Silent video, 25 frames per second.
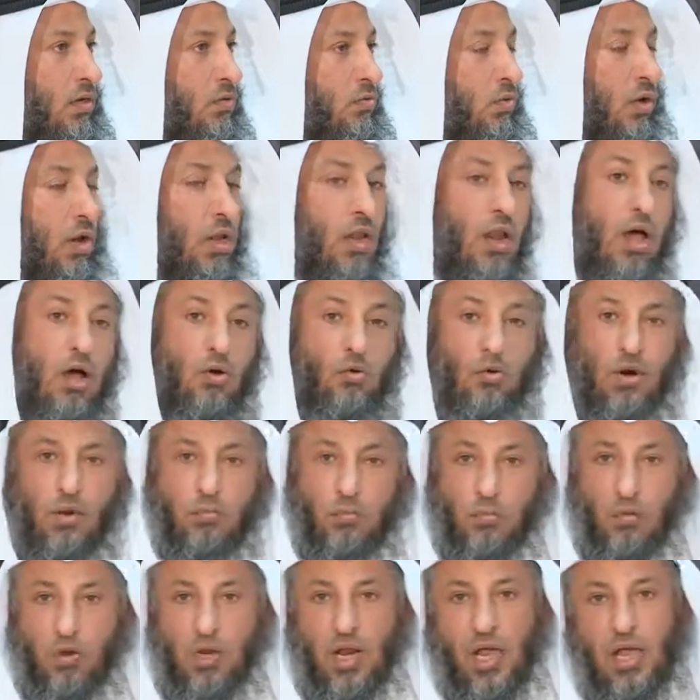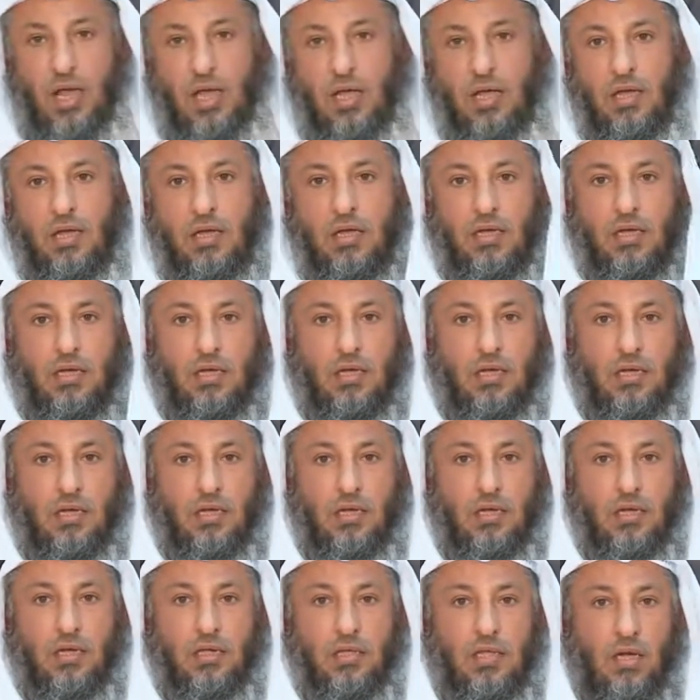والله ربنا
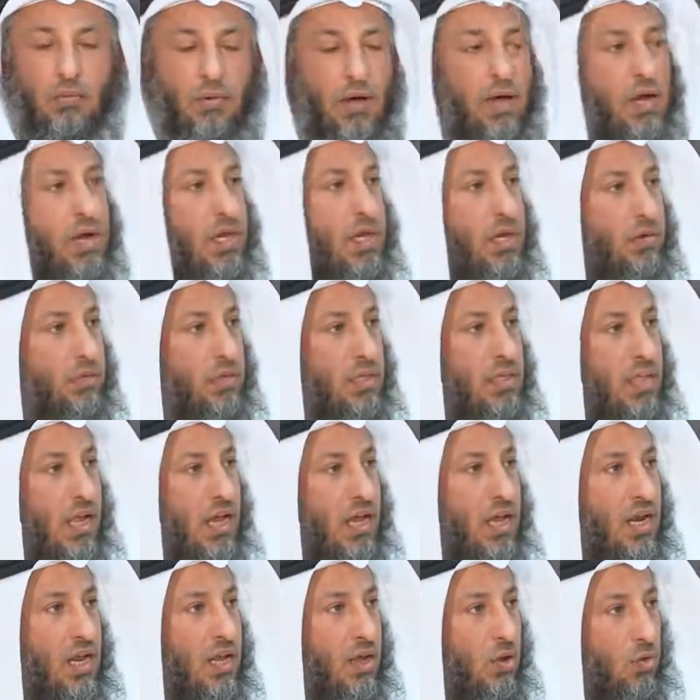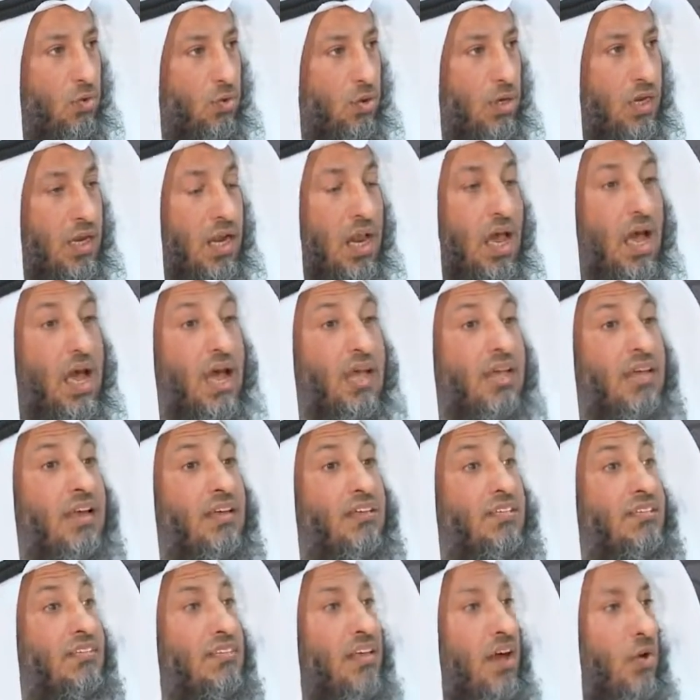تبارك وتعالى يقول لا
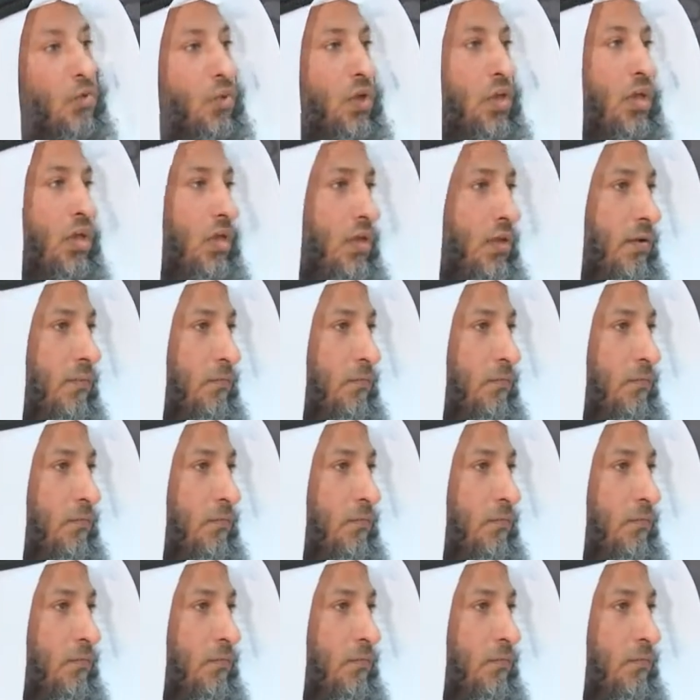يستوي